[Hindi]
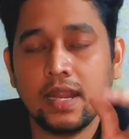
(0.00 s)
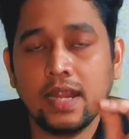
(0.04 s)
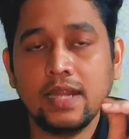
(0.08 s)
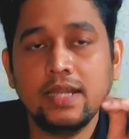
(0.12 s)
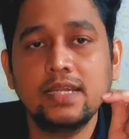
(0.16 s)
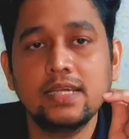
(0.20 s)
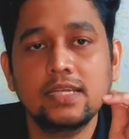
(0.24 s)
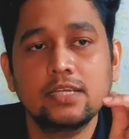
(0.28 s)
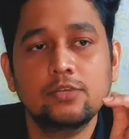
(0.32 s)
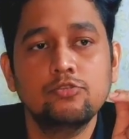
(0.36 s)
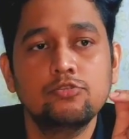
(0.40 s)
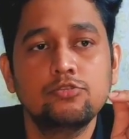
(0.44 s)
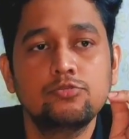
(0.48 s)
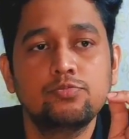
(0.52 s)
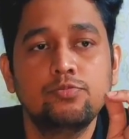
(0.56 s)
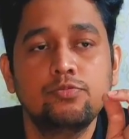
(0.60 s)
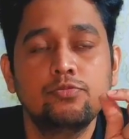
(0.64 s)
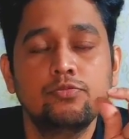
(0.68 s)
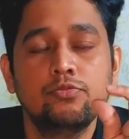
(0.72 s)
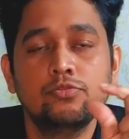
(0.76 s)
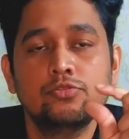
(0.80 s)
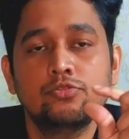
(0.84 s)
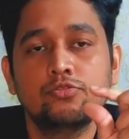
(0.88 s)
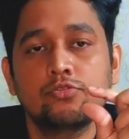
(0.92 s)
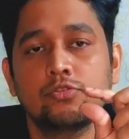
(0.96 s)
लाइटर
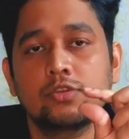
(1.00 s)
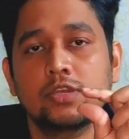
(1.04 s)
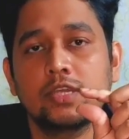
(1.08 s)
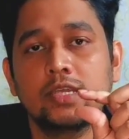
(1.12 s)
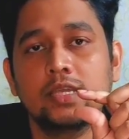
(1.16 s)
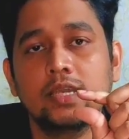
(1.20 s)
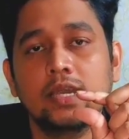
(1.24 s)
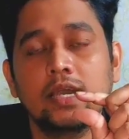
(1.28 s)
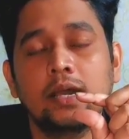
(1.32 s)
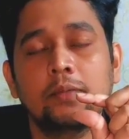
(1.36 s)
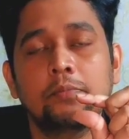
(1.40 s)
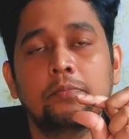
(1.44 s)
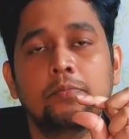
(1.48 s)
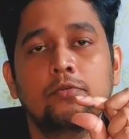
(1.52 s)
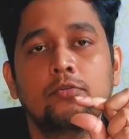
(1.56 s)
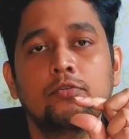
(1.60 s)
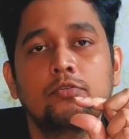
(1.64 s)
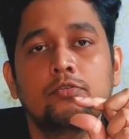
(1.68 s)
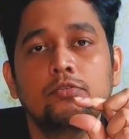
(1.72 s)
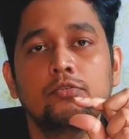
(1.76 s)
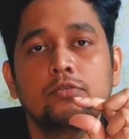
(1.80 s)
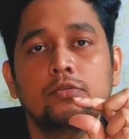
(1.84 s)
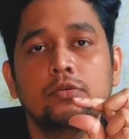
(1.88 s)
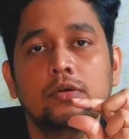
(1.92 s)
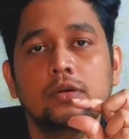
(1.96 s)
खुशबू जो कि
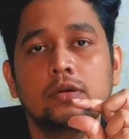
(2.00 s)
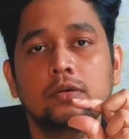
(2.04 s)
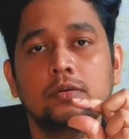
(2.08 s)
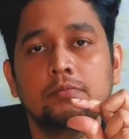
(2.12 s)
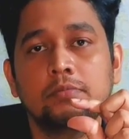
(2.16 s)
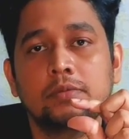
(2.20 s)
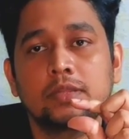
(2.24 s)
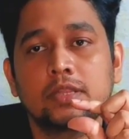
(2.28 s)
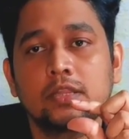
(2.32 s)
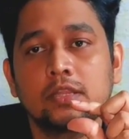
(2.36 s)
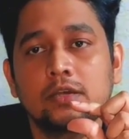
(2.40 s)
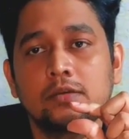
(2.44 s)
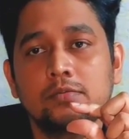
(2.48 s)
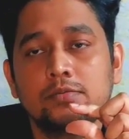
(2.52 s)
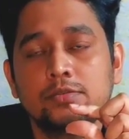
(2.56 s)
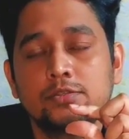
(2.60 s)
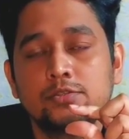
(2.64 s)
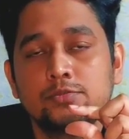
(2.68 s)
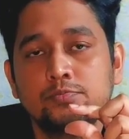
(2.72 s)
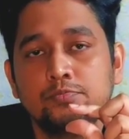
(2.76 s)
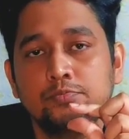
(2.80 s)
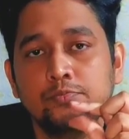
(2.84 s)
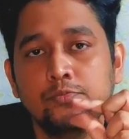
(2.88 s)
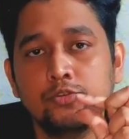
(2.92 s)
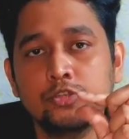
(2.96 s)
आपको मतलब
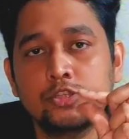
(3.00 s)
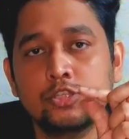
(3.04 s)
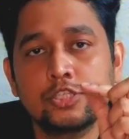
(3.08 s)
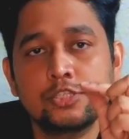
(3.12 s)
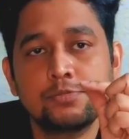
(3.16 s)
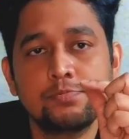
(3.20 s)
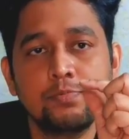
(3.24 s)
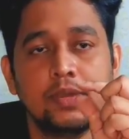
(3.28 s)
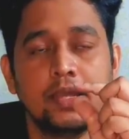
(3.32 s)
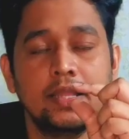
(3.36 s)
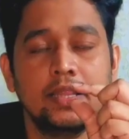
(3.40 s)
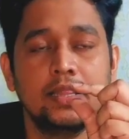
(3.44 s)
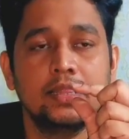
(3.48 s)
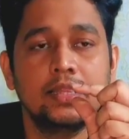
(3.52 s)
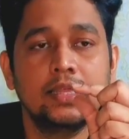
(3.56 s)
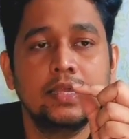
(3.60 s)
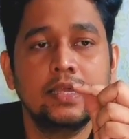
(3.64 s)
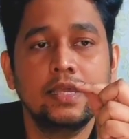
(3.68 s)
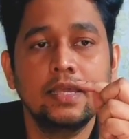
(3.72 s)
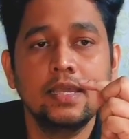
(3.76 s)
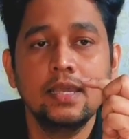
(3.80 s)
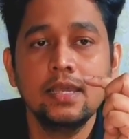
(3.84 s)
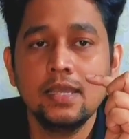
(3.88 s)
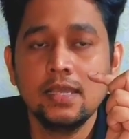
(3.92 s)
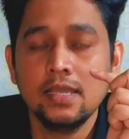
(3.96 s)
स्मूथ स्मेल
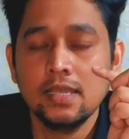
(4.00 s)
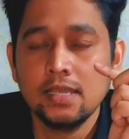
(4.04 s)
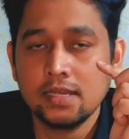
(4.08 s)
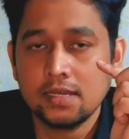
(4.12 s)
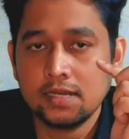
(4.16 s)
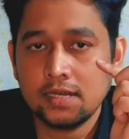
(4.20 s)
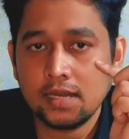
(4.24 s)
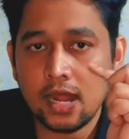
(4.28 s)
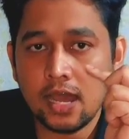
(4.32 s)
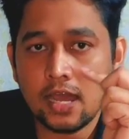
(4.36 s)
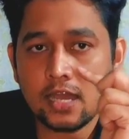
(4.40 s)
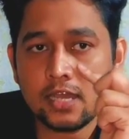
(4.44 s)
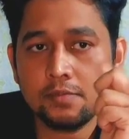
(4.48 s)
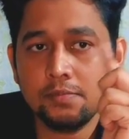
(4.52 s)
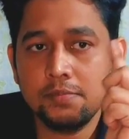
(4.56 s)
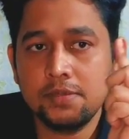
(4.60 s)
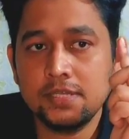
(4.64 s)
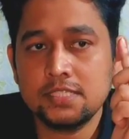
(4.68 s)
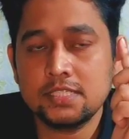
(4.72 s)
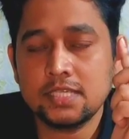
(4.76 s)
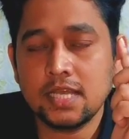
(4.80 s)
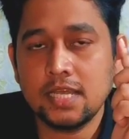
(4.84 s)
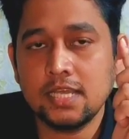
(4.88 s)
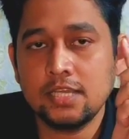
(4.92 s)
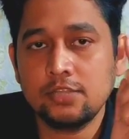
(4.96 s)
दे नाक
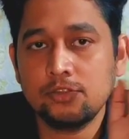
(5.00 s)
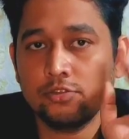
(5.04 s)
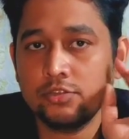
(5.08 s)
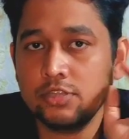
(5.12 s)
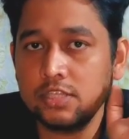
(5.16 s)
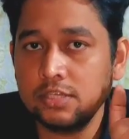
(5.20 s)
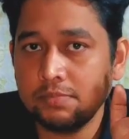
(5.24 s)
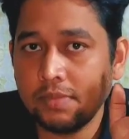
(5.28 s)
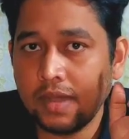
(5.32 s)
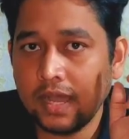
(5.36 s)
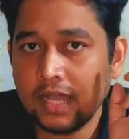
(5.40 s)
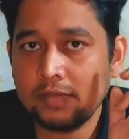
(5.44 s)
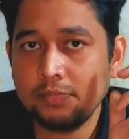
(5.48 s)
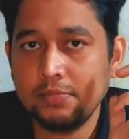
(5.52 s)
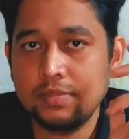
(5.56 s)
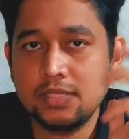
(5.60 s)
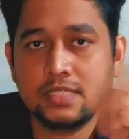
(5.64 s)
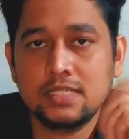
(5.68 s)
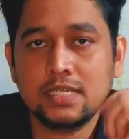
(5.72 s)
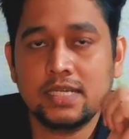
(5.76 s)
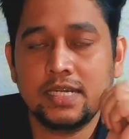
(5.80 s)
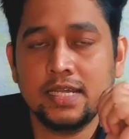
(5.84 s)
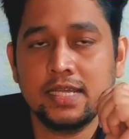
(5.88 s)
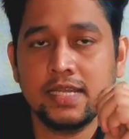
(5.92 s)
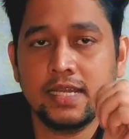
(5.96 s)
में जाए तो दिमाग
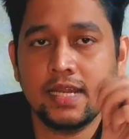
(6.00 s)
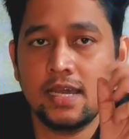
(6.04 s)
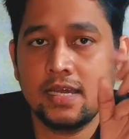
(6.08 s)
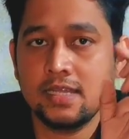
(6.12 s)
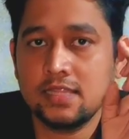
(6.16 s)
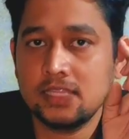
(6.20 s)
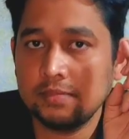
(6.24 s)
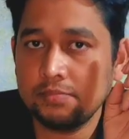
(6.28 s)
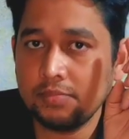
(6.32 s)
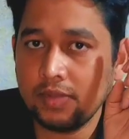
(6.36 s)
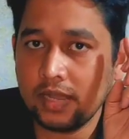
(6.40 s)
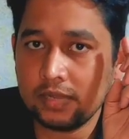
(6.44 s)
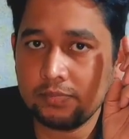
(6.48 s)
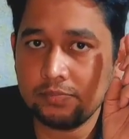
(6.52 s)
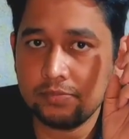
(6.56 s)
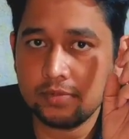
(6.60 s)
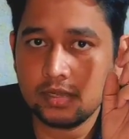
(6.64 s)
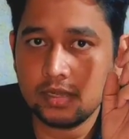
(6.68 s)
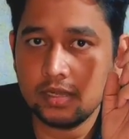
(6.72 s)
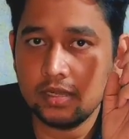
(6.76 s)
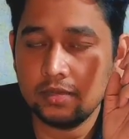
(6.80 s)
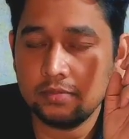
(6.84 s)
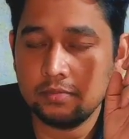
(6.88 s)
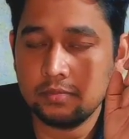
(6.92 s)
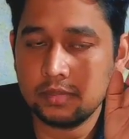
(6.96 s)
में चढ़े ना दिमाग
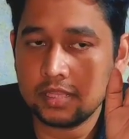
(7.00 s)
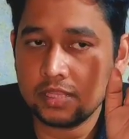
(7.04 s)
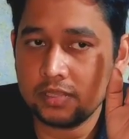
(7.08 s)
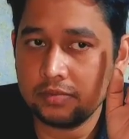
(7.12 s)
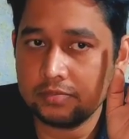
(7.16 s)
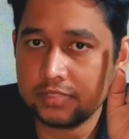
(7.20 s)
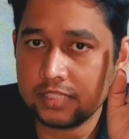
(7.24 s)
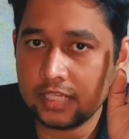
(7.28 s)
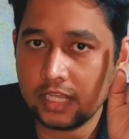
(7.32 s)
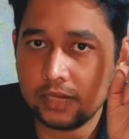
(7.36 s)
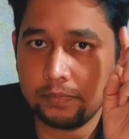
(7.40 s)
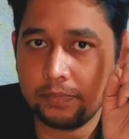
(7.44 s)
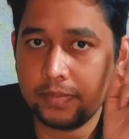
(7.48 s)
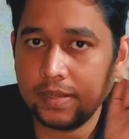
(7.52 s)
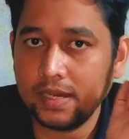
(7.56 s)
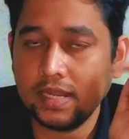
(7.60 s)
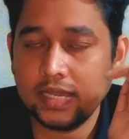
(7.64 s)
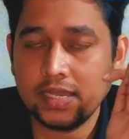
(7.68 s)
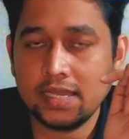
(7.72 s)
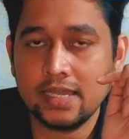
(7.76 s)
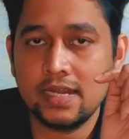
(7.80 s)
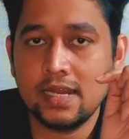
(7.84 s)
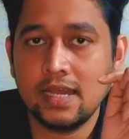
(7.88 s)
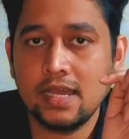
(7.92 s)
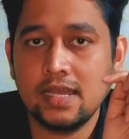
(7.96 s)
मतलब सर पे
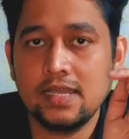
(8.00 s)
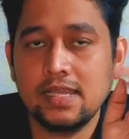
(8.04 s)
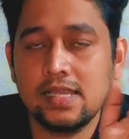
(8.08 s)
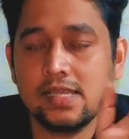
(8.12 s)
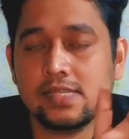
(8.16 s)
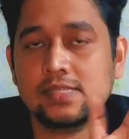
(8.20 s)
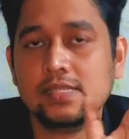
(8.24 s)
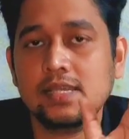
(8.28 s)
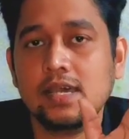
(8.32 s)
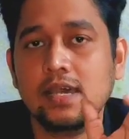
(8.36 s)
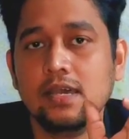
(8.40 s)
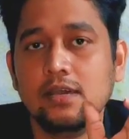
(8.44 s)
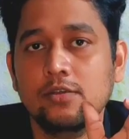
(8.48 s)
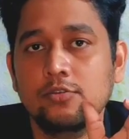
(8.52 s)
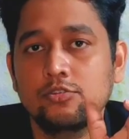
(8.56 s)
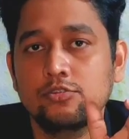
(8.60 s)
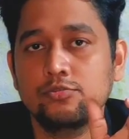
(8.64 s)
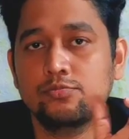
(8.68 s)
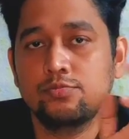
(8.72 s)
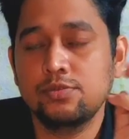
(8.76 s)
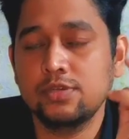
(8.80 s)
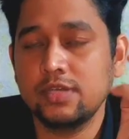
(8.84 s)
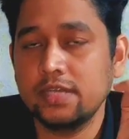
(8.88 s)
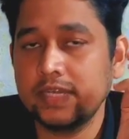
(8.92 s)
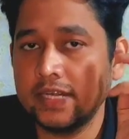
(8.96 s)
लगे ना ऐसा
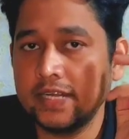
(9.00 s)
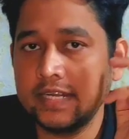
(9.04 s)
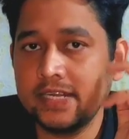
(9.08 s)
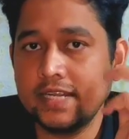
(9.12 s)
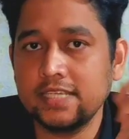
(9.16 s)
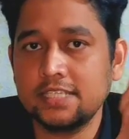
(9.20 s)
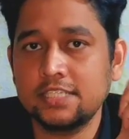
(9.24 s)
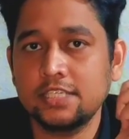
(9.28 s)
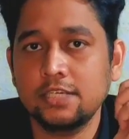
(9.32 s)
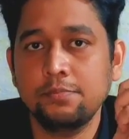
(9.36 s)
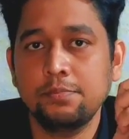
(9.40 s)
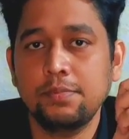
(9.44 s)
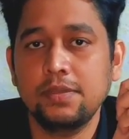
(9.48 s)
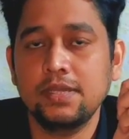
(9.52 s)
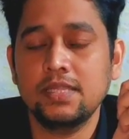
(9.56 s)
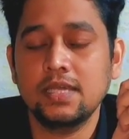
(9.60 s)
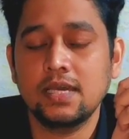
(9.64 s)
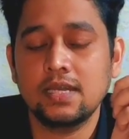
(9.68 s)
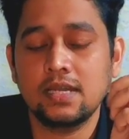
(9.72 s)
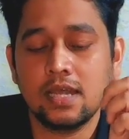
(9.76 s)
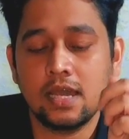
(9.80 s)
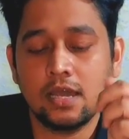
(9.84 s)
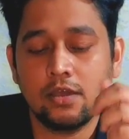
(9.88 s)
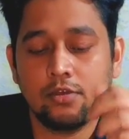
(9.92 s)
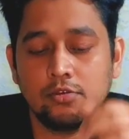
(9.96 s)
खुशबू इरिटेशन
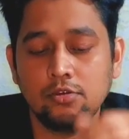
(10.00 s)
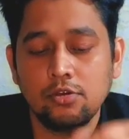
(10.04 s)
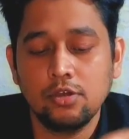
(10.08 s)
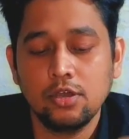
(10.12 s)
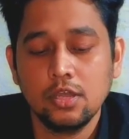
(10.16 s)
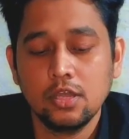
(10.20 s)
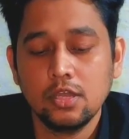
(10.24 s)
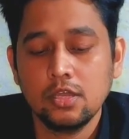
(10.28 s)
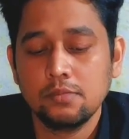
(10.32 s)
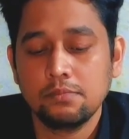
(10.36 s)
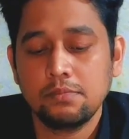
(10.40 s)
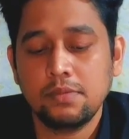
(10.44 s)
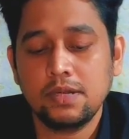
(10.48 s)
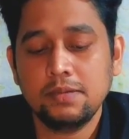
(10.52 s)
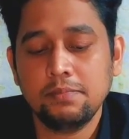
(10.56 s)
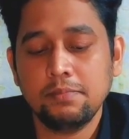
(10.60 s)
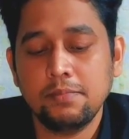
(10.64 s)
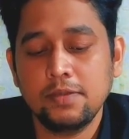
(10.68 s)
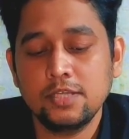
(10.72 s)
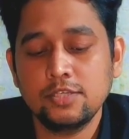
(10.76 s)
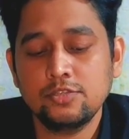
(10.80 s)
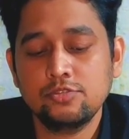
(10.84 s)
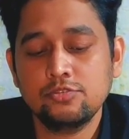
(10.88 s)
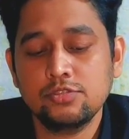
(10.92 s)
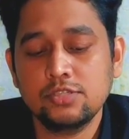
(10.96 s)
पैदा ना हो बट
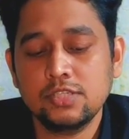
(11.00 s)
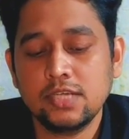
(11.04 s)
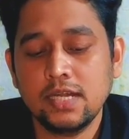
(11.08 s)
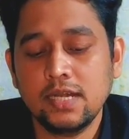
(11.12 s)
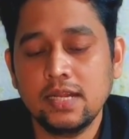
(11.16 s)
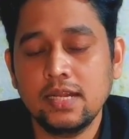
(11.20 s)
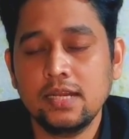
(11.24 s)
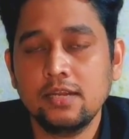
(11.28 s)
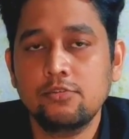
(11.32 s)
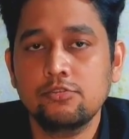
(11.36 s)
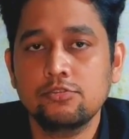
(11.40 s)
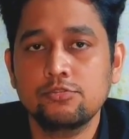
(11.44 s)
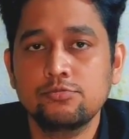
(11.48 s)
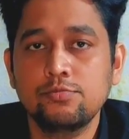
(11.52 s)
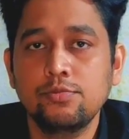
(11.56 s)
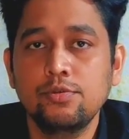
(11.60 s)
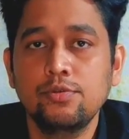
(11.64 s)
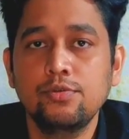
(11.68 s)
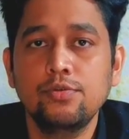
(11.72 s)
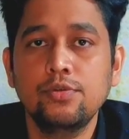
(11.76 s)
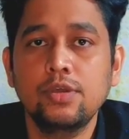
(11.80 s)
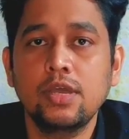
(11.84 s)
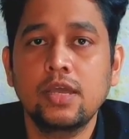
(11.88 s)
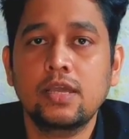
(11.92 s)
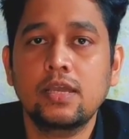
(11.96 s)
मैसूर सैंडल खुशबू
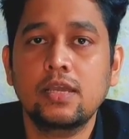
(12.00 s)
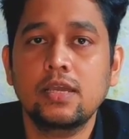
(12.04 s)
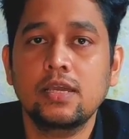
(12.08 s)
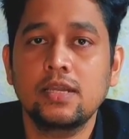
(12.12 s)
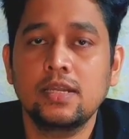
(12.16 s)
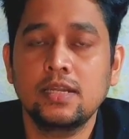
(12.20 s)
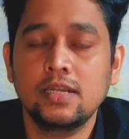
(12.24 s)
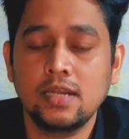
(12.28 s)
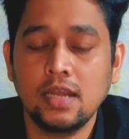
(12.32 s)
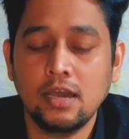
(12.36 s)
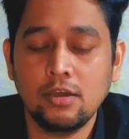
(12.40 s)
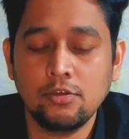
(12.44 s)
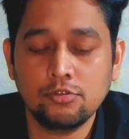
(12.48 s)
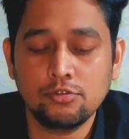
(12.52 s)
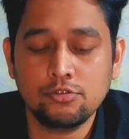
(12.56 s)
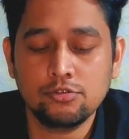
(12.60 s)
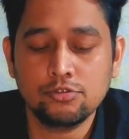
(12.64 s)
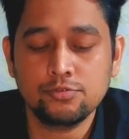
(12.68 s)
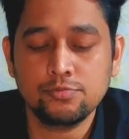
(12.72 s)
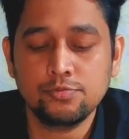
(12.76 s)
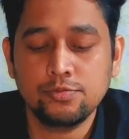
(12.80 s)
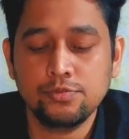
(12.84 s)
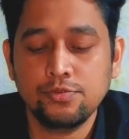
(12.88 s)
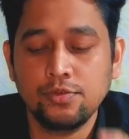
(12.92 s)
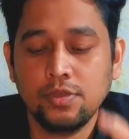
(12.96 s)
एक रिनाउन
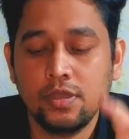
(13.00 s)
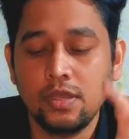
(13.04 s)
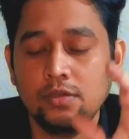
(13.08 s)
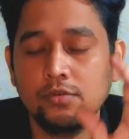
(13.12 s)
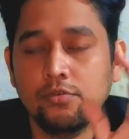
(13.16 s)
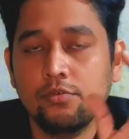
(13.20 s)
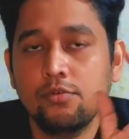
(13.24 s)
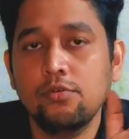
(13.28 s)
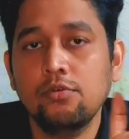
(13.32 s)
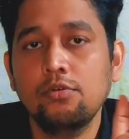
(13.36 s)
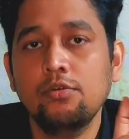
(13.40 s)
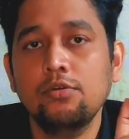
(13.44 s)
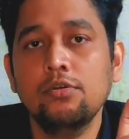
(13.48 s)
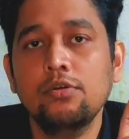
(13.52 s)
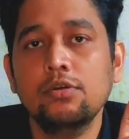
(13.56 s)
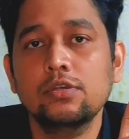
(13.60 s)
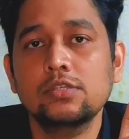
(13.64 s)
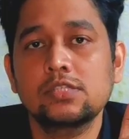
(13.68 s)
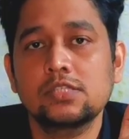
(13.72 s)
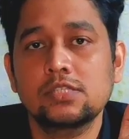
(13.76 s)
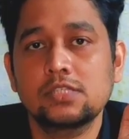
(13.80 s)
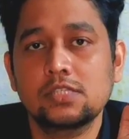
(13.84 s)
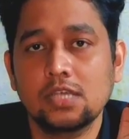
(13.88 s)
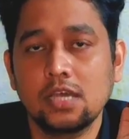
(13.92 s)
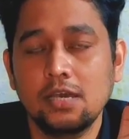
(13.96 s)
खुशबू है वो
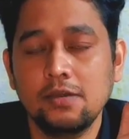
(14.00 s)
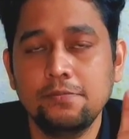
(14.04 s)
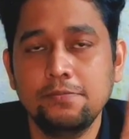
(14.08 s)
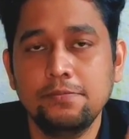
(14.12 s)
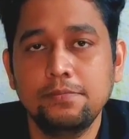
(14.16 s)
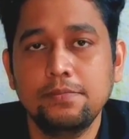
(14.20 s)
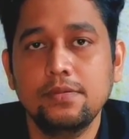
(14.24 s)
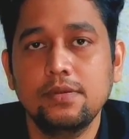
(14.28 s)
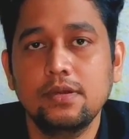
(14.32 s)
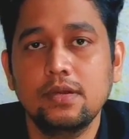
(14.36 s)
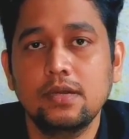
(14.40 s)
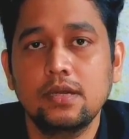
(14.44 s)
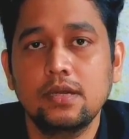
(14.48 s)
सब